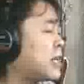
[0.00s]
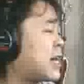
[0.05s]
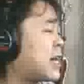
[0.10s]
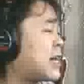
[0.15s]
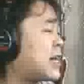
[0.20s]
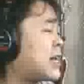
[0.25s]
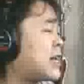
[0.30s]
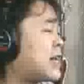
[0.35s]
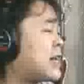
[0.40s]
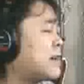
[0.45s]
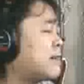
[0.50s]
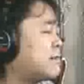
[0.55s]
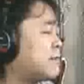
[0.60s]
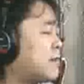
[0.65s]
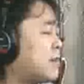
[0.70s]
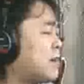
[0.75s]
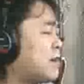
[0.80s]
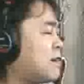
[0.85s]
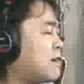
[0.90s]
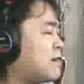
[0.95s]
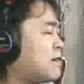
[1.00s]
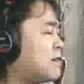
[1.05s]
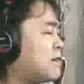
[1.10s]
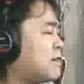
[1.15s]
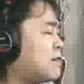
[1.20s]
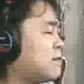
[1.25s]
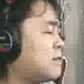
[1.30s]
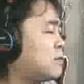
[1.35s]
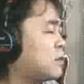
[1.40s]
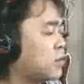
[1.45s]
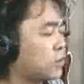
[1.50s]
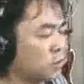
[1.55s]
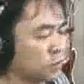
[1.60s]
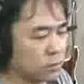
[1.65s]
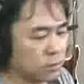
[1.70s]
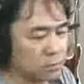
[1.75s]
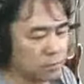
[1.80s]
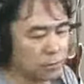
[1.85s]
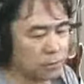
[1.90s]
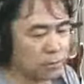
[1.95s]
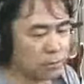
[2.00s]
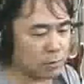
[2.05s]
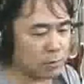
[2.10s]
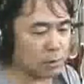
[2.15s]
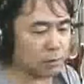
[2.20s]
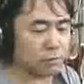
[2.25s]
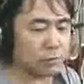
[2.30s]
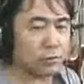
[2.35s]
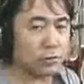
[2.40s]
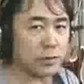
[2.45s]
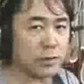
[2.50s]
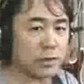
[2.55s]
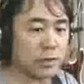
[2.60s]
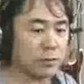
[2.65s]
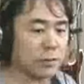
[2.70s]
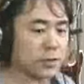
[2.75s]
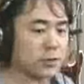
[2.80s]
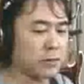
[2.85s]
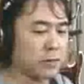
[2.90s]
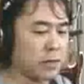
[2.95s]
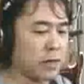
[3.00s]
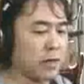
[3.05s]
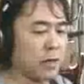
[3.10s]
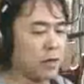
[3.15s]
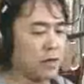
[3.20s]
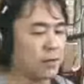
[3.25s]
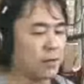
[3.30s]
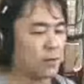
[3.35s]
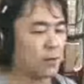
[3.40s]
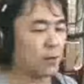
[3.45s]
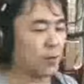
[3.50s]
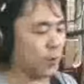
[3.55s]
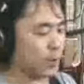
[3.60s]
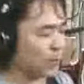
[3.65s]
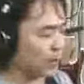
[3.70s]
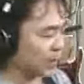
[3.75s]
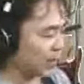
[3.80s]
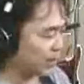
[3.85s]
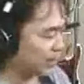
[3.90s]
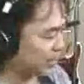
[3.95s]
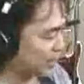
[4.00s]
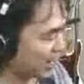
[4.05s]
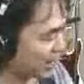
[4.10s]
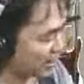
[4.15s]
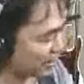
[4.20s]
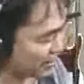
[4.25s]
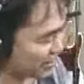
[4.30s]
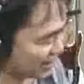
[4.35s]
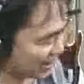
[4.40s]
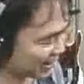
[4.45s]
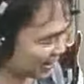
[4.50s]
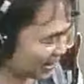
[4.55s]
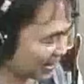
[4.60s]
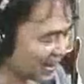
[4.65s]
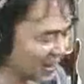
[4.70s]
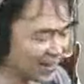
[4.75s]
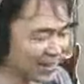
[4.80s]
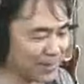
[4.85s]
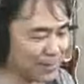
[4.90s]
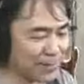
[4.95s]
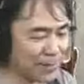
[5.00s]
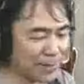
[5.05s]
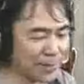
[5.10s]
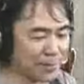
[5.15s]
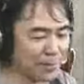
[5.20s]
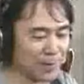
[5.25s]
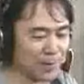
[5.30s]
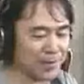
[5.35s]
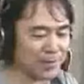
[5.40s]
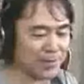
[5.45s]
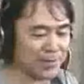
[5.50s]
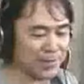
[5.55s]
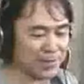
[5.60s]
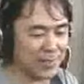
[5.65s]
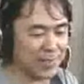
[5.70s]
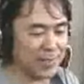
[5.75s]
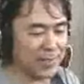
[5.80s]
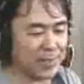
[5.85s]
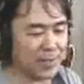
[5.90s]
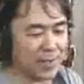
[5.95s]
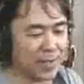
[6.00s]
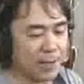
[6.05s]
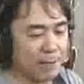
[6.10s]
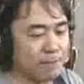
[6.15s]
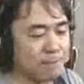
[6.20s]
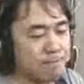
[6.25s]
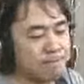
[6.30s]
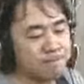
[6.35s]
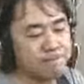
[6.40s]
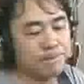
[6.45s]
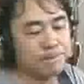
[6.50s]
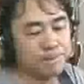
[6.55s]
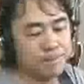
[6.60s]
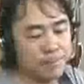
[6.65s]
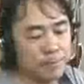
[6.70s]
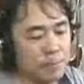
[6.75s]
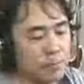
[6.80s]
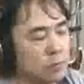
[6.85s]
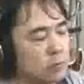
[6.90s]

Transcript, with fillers: た」結構ついてきますねどこまで使えるかはい行ってみたいと思いますはい